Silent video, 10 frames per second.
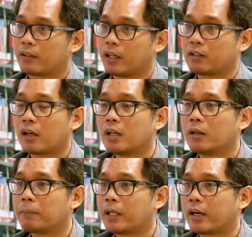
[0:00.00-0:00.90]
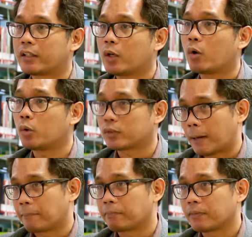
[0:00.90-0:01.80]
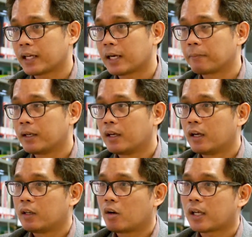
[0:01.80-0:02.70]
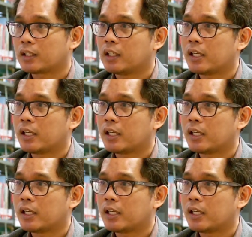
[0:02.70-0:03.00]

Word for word: นะก็คือมีเรตติ้งคนดูต่ำนะครับนอกจากนี้